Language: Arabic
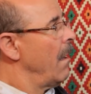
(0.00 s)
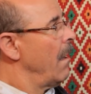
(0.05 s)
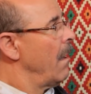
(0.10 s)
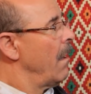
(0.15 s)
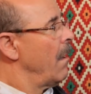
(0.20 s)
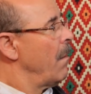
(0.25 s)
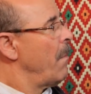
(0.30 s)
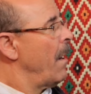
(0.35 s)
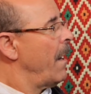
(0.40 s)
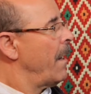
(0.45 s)

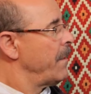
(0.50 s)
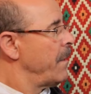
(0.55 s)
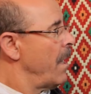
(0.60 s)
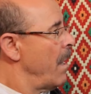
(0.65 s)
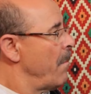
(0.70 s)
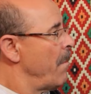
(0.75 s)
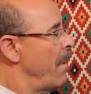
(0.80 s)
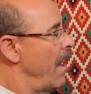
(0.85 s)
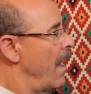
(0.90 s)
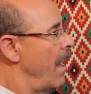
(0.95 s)

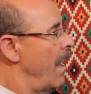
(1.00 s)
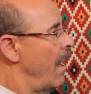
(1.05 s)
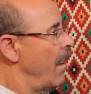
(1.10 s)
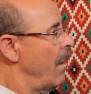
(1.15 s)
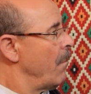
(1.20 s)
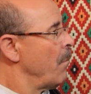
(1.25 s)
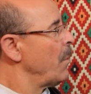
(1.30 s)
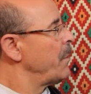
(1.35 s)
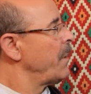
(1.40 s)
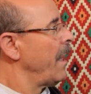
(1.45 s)
لمكتبة
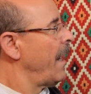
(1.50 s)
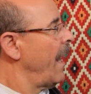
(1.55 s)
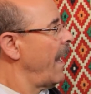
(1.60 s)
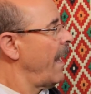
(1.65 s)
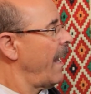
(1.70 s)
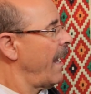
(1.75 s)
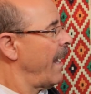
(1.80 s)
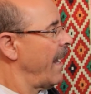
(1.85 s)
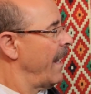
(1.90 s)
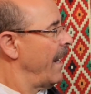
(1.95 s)
آه،
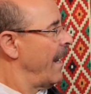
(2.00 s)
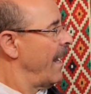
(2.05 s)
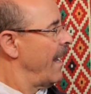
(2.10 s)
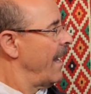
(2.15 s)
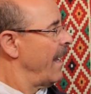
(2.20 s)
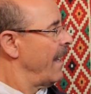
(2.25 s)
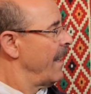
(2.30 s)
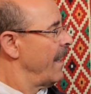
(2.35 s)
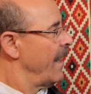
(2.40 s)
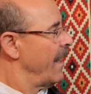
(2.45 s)

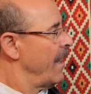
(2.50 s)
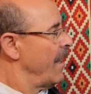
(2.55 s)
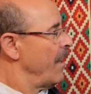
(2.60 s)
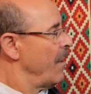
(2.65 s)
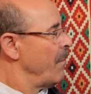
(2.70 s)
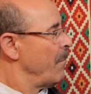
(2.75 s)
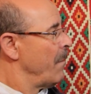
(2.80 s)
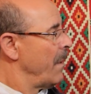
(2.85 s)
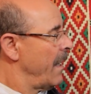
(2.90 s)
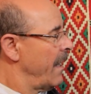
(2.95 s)
متنقلة
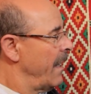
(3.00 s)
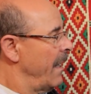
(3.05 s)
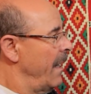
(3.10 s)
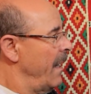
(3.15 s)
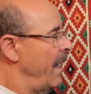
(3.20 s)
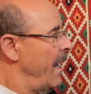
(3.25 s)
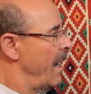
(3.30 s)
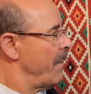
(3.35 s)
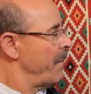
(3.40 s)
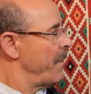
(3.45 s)
من
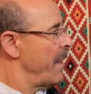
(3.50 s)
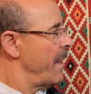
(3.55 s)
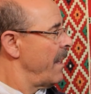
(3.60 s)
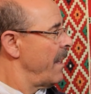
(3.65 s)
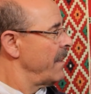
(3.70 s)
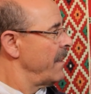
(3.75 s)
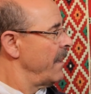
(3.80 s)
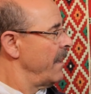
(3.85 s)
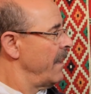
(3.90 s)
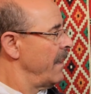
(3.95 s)
خلال
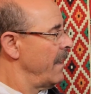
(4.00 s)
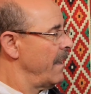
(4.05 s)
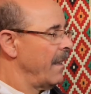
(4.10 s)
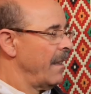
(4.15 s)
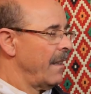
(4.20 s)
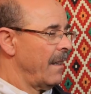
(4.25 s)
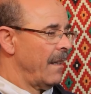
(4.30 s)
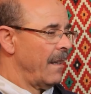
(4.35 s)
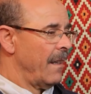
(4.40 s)
حافظته